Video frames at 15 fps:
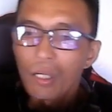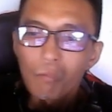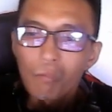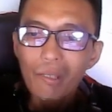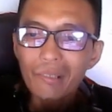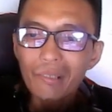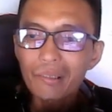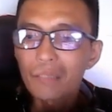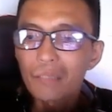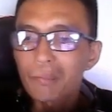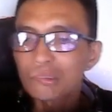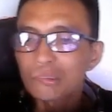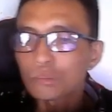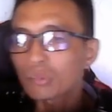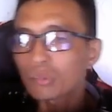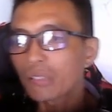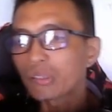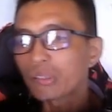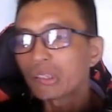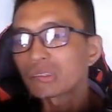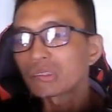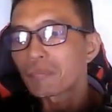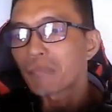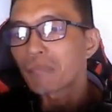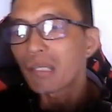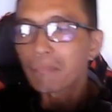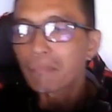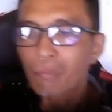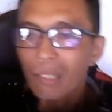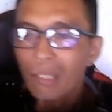1 dahil pasok tayo dito sa
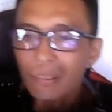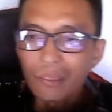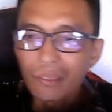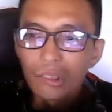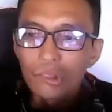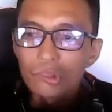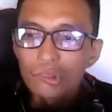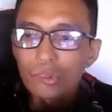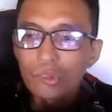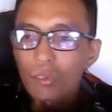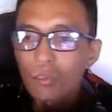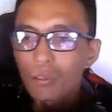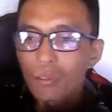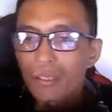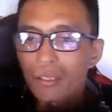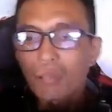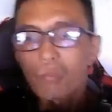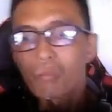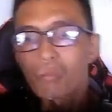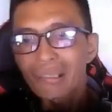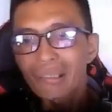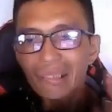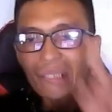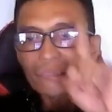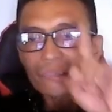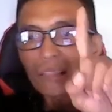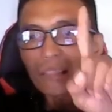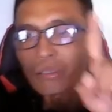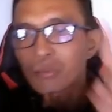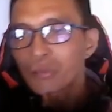VIP 1. So, one
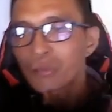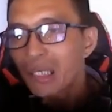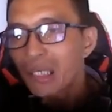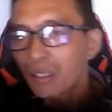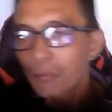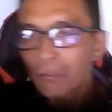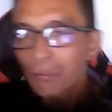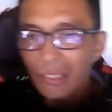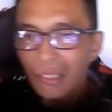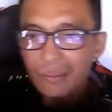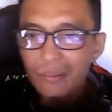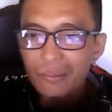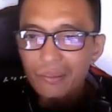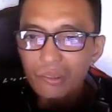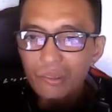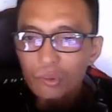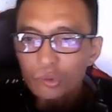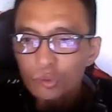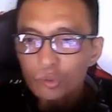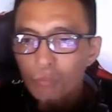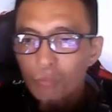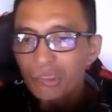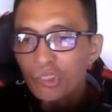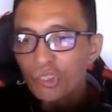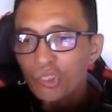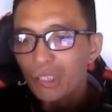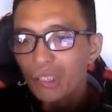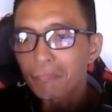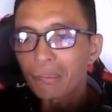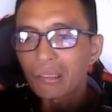task lang yung gagawin natin dito. So,
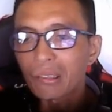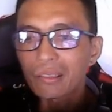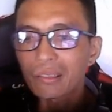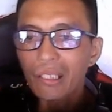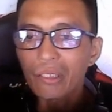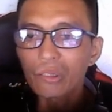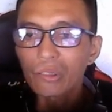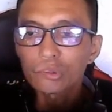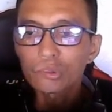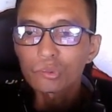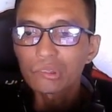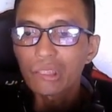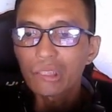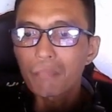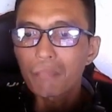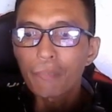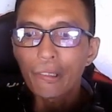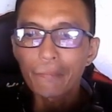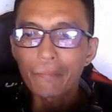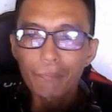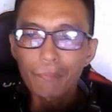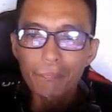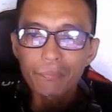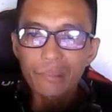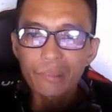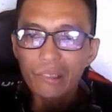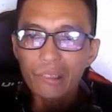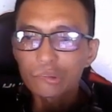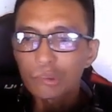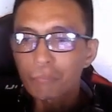mag-shopping lang tayo. So, 0.50.
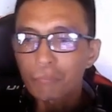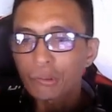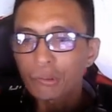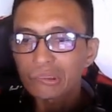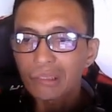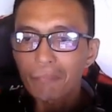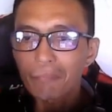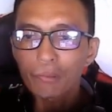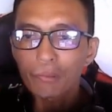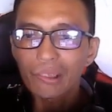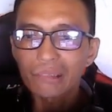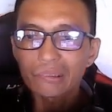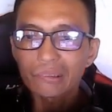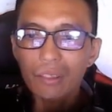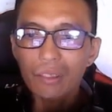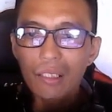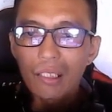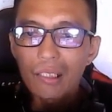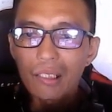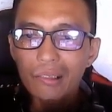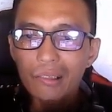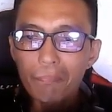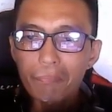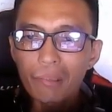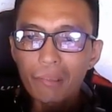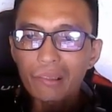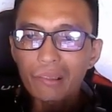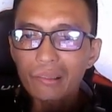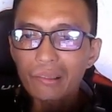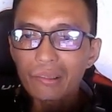So, for example, guys, oh, tap
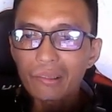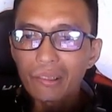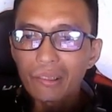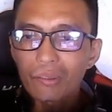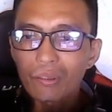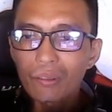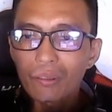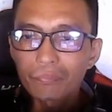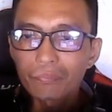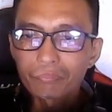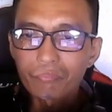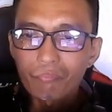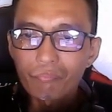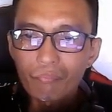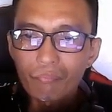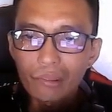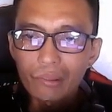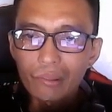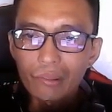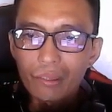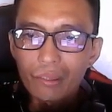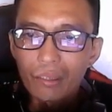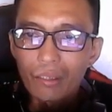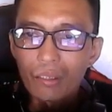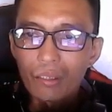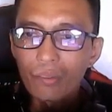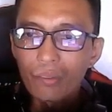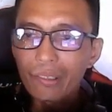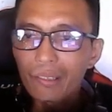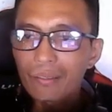lang natin dito.
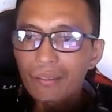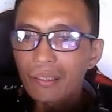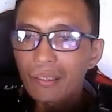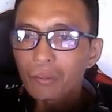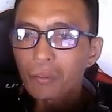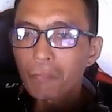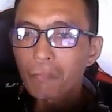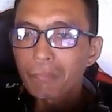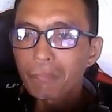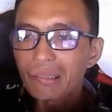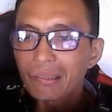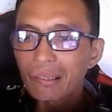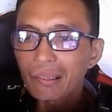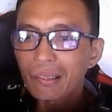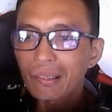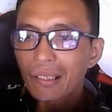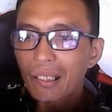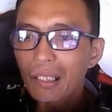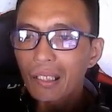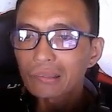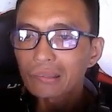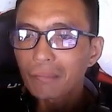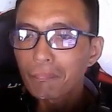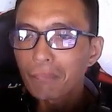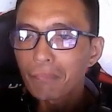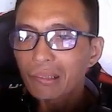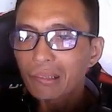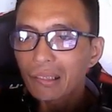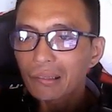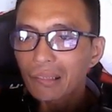Okay, and then completed na, uh,
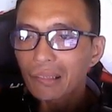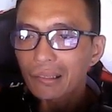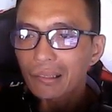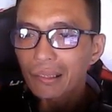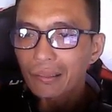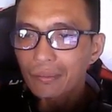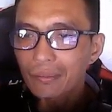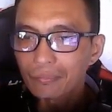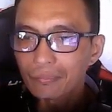submit lang natin.